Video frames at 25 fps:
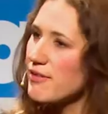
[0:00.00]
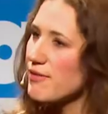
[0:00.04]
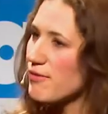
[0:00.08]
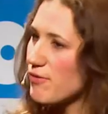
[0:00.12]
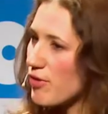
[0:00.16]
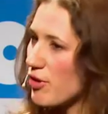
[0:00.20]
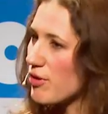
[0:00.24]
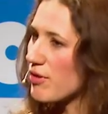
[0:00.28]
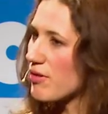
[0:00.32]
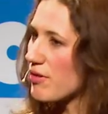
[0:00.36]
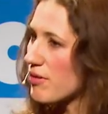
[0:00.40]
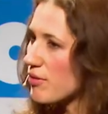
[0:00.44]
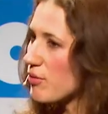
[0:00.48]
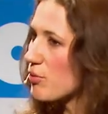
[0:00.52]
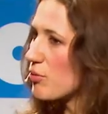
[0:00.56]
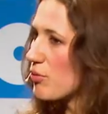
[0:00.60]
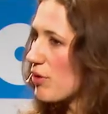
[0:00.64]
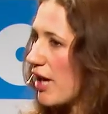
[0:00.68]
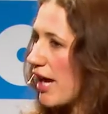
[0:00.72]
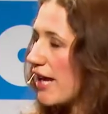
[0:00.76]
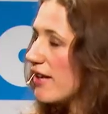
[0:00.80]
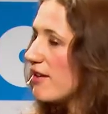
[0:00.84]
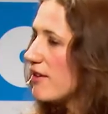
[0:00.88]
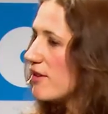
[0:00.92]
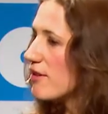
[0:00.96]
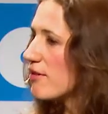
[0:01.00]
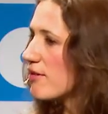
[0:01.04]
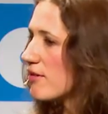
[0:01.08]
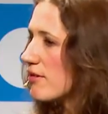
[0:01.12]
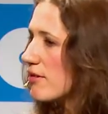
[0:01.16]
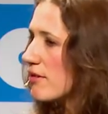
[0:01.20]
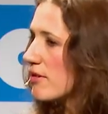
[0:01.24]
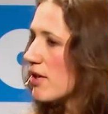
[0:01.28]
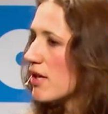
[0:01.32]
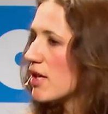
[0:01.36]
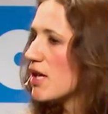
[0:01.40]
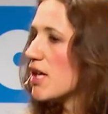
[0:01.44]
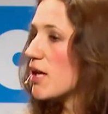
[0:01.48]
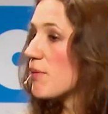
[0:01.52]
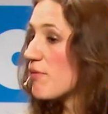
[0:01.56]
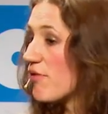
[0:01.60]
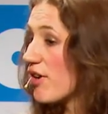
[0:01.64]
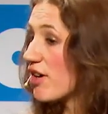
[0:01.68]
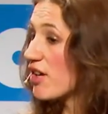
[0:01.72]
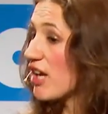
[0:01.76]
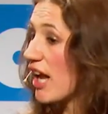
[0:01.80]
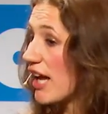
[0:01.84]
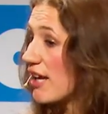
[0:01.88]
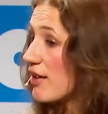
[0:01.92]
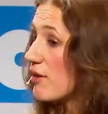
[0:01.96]
von Handys ist im
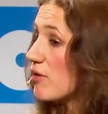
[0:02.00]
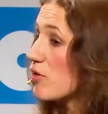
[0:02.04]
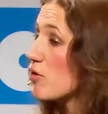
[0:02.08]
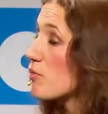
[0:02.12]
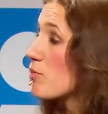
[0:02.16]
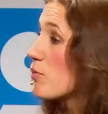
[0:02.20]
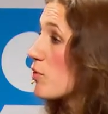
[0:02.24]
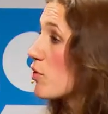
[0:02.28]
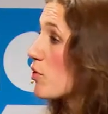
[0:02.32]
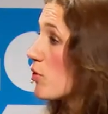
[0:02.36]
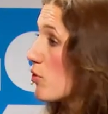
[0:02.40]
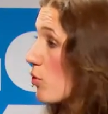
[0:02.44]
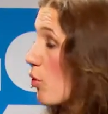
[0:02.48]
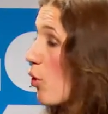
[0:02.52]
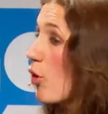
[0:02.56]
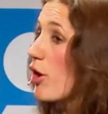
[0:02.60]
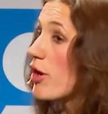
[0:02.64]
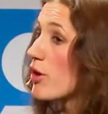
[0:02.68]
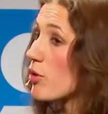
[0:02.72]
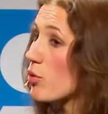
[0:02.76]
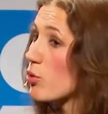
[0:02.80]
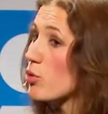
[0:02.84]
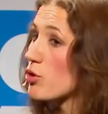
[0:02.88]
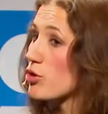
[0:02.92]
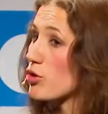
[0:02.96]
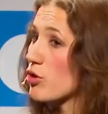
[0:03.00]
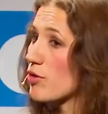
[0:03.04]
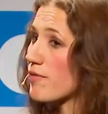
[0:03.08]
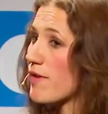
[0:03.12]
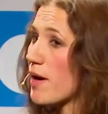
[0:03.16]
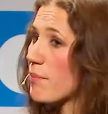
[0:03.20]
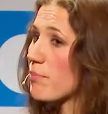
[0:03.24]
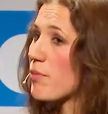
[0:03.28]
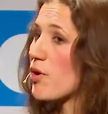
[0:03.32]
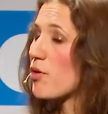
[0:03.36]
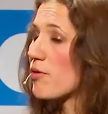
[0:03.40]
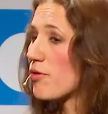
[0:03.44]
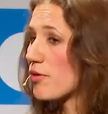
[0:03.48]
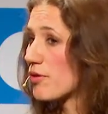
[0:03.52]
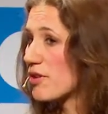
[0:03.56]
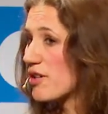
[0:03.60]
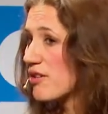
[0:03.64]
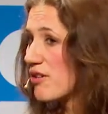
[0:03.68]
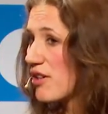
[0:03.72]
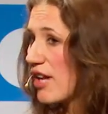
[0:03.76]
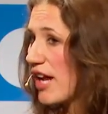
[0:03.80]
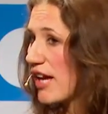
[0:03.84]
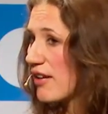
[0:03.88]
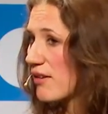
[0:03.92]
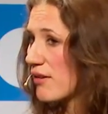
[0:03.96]
Vergleich zum neuen Rohstoffabbau von
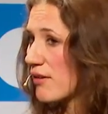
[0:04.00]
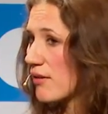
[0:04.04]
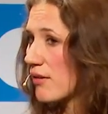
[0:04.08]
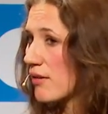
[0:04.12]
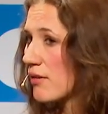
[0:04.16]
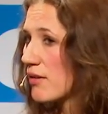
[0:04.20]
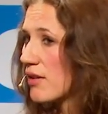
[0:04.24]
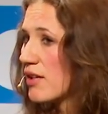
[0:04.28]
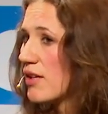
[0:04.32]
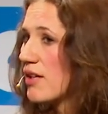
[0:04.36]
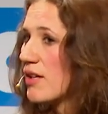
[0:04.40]
diesen Erzen.